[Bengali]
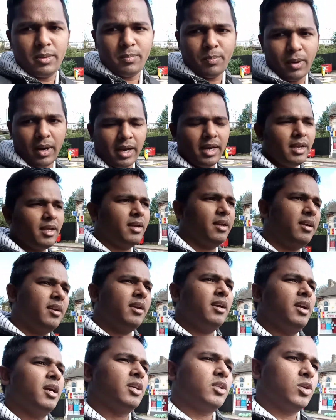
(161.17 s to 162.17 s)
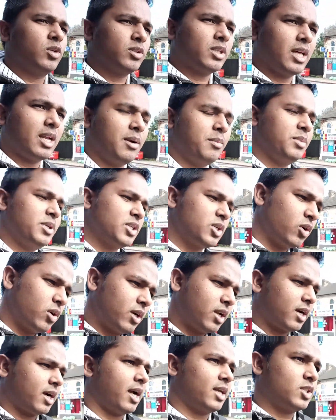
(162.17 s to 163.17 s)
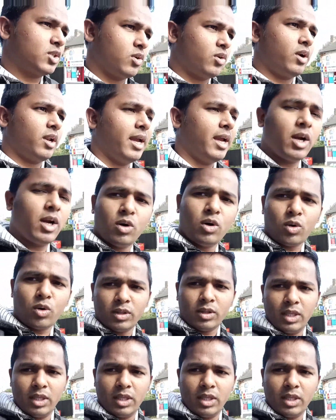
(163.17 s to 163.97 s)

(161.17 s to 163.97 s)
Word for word: পায় তো তারা বিশ ঘন্টা কাজও করে এখন কথা